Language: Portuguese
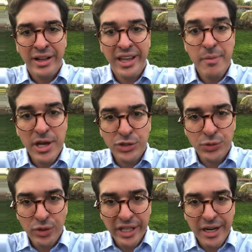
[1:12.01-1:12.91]
Quem me
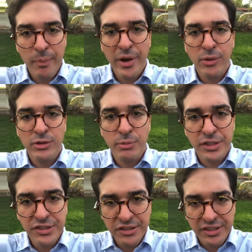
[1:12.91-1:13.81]
ajudou na campanha quando eu
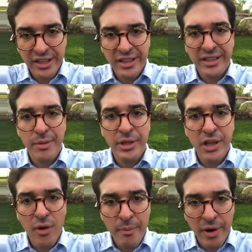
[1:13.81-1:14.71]
precisei, quem me
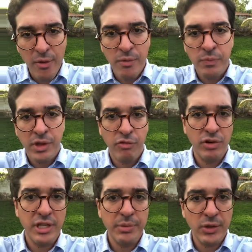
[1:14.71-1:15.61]
deu a mão, foi
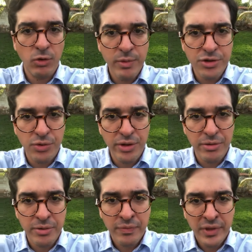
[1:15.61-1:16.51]
o deputado Rubem Júnior.